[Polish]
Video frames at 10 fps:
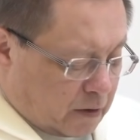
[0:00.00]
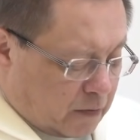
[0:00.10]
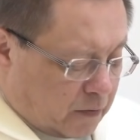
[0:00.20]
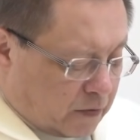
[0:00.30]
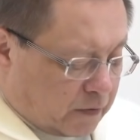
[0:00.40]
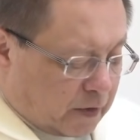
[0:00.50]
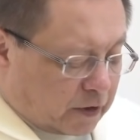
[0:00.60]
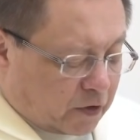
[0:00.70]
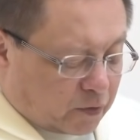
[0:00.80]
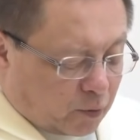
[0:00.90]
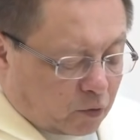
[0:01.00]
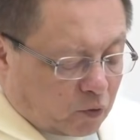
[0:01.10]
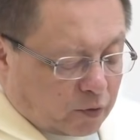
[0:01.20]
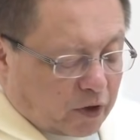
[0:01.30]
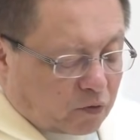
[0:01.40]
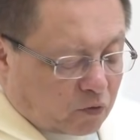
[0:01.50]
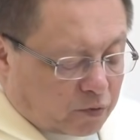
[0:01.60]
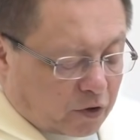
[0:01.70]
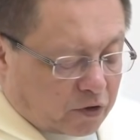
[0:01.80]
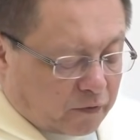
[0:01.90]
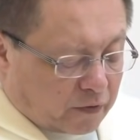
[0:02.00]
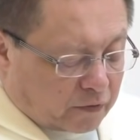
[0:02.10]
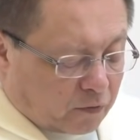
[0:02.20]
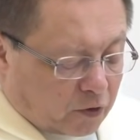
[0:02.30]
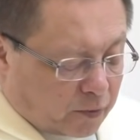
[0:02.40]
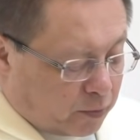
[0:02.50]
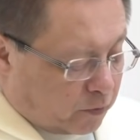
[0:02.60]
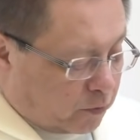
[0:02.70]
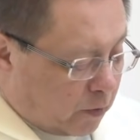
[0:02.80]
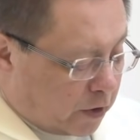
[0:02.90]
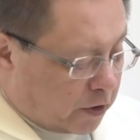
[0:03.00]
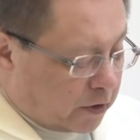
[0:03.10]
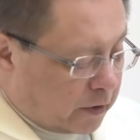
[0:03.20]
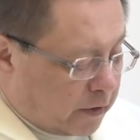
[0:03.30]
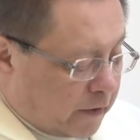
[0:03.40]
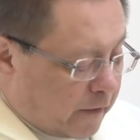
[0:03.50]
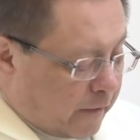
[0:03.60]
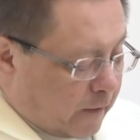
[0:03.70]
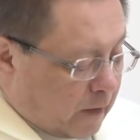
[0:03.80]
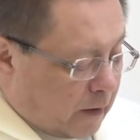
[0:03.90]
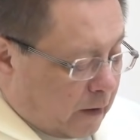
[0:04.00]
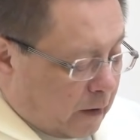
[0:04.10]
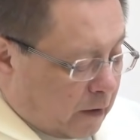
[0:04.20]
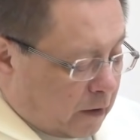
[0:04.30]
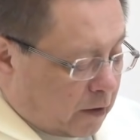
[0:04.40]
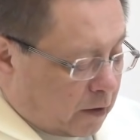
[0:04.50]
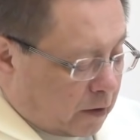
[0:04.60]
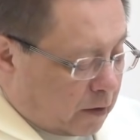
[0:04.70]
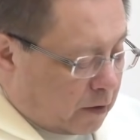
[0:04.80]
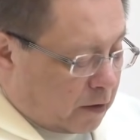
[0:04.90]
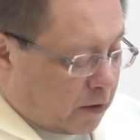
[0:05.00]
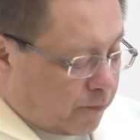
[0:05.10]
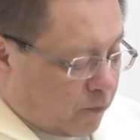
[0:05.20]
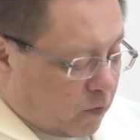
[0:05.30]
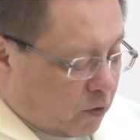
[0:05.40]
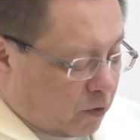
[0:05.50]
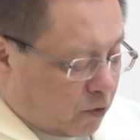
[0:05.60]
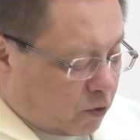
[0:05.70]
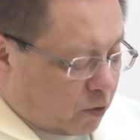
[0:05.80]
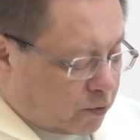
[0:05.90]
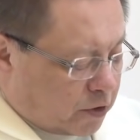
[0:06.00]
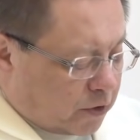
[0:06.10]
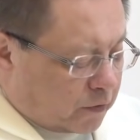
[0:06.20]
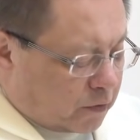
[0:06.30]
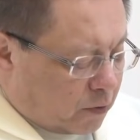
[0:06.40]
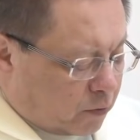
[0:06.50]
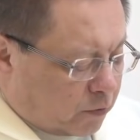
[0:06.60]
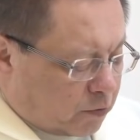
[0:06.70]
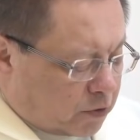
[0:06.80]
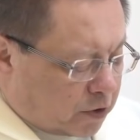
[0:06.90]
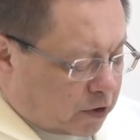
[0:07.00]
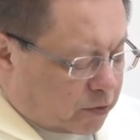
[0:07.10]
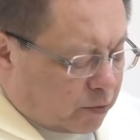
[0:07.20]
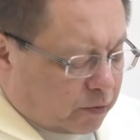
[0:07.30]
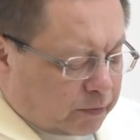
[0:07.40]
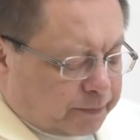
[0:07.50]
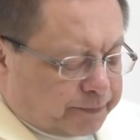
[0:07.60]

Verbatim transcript: Więc w taki sposób Jezus przeżywa swoje posłanie. Y, no, dobrze jest to usłyszeć, bo